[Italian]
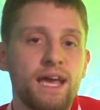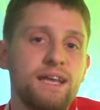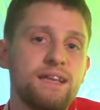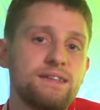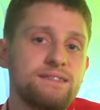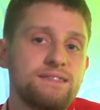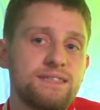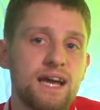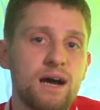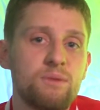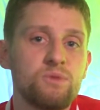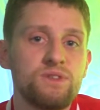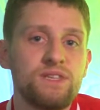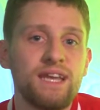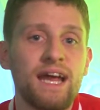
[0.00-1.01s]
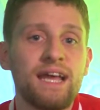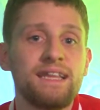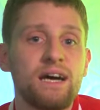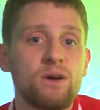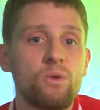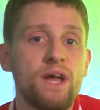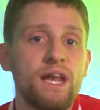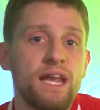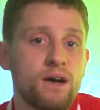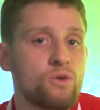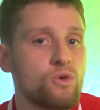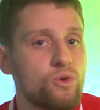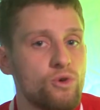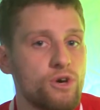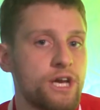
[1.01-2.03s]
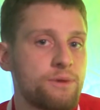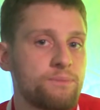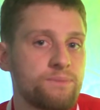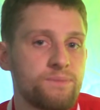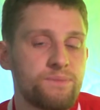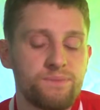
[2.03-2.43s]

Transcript: E iniziamo direi da quella a colori.